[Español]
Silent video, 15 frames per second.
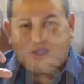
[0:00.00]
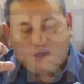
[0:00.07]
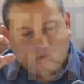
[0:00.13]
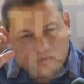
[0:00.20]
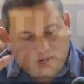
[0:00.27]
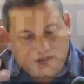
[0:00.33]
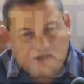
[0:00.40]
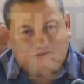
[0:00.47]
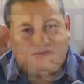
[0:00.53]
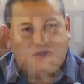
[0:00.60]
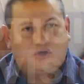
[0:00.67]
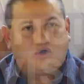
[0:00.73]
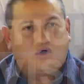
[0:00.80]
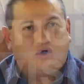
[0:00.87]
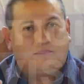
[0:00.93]

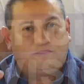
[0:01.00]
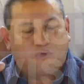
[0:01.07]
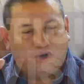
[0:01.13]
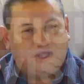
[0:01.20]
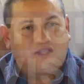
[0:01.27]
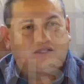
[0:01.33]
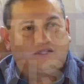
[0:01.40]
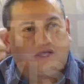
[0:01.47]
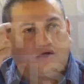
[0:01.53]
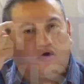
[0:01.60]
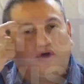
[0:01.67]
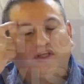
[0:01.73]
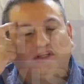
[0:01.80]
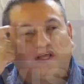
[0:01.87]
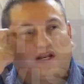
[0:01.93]
geográfico,
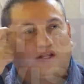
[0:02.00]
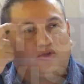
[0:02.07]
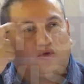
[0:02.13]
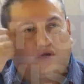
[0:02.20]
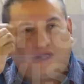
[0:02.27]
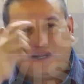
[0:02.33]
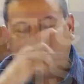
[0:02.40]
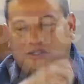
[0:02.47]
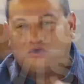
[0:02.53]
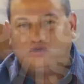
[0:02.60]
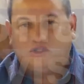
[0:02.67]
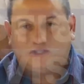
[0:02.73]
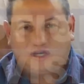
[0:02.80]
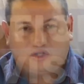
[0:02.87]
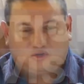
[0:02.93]
político y territorial de
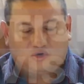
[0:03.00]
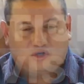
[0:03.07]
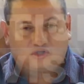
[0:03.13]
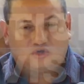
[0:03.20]
los distritos,